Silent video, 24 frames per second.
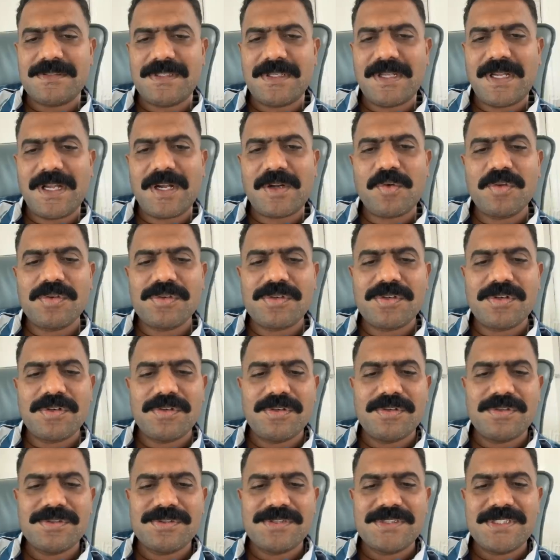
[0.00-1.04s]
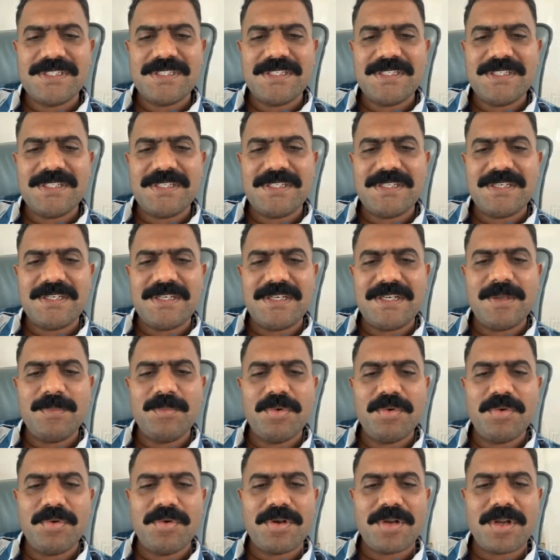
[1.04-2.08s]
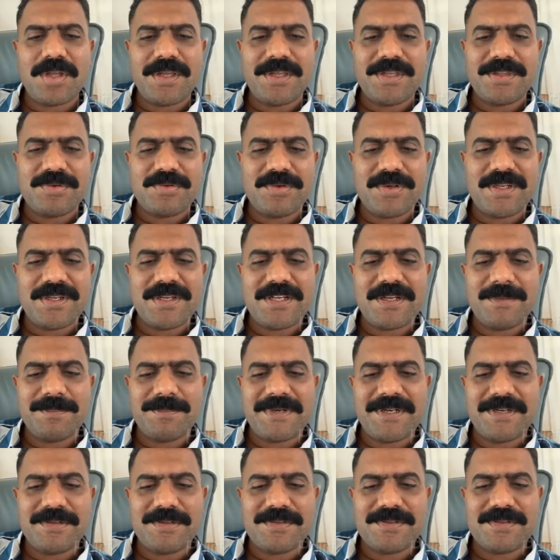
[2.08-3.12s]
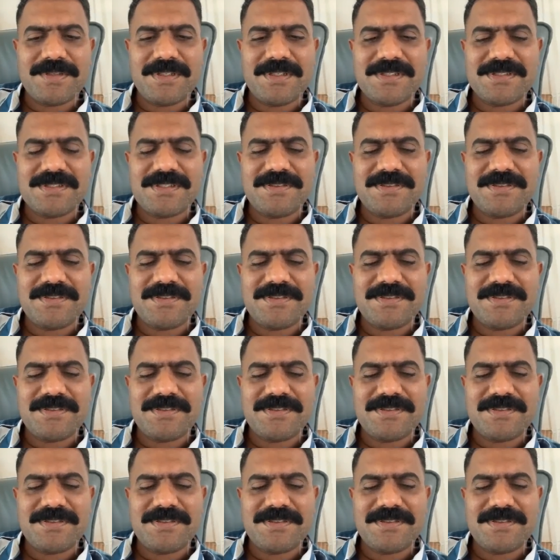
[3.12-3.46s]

అకౌంట్లోంచి డబ్బులు డ్రా అవుతున్నాయని కంప్లైంట్ వస్తుంది ఇట్స్